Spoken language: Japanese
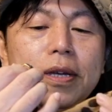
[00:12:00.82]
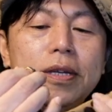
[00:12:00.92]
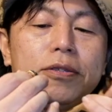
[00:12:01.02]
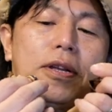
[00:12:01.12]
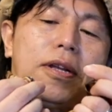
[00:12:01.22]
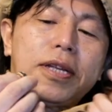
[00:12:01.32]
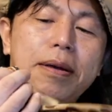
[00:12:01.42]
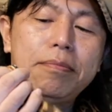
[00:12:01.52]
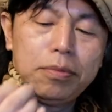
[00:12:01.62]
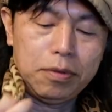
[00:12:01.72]
それで、ね、3
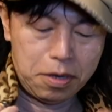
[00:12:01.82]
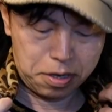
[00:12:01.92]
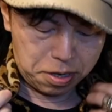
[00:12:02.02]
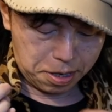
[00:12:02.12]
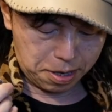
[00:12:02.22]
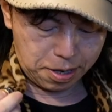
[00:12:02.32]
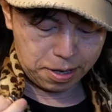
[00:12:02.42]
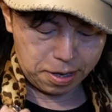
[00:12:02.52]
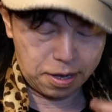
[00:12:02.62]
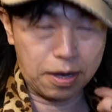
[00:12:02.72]
本
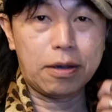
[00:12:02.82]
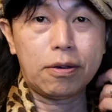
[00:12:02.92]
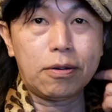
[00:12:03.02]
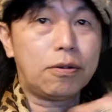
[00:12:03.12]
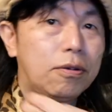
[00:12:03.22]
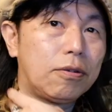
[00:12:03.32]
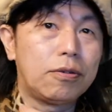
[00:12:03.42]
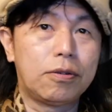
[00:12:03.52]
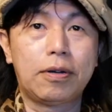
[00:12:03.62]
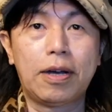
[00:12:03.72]
えー、こう
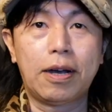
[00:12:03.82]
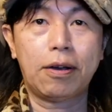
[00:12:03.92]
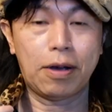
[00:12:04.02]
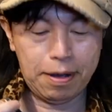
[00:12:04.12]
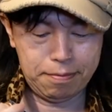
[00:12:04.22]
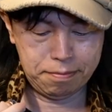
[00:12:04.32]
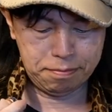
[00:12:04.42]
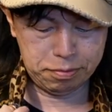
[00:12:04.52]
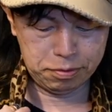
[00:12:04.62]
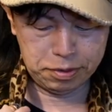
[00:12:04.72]

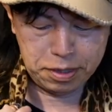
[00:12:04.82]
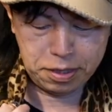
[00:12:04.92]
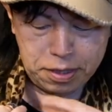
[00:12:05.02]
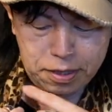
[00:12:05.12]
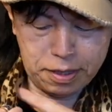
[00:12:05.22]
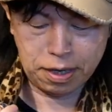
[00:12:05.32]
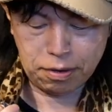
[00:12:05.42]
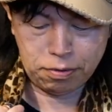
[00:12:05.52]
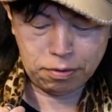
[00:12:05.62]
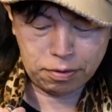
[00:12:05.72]
半分いった
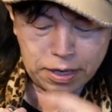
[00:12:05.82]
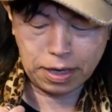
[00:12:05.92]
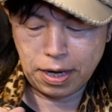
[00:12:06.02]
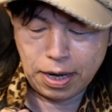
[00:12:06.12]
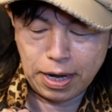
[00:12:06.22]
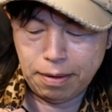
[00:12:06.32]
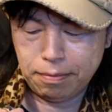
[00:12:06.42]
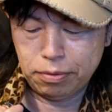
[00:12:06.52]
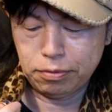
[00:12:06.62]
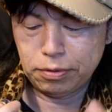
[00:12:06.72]
ここから半
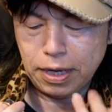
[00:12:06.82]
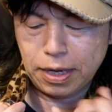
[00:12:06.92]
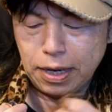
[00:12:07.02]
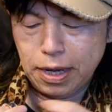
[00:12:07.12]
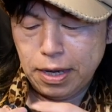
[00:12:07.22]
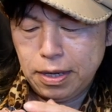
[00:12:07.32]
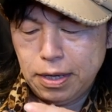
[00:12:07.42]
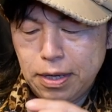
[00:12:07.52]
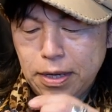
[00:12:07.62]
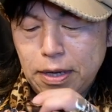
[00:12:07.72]
分ぐらいかな
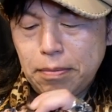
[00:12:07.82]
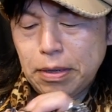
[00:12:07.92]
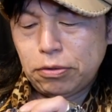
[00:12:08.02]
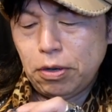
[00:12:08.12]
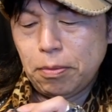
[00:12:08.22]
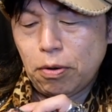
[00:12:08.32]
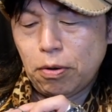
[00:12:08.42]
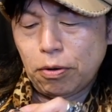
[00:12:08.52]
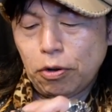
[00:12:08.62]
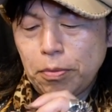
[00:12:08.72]
まあそれも
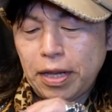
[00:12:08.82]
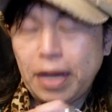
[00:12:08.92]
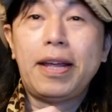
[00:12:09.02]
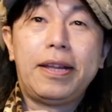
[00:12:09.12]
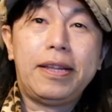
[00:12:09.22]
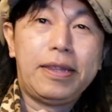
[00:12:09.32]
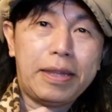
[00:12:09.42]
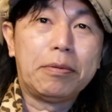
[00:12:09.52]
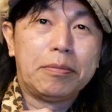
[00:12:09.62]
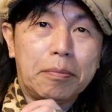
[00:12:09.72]
お好みでね
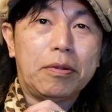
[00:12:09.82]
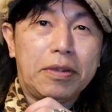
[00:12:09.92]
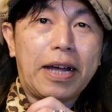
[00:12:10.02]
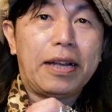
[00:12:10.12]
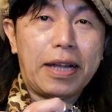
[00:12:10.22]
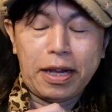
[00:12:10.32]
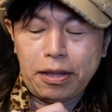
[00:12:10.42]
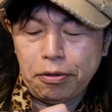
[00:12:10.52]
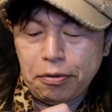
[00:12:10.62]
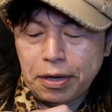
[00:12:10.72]
多分もうな慣れ
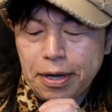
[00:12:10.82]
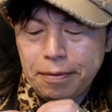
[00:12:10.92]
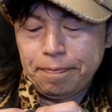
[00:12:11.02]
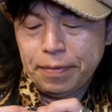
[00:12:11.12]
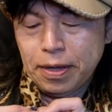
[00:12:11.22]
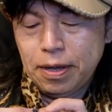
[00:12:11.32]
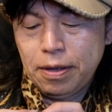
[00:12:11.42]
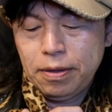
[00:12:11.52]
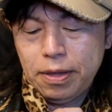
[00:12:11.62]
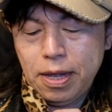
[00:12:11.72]
というか
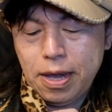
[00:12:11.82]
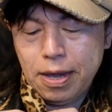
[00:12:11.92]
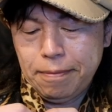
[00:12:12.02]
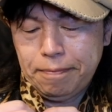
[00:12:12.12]
で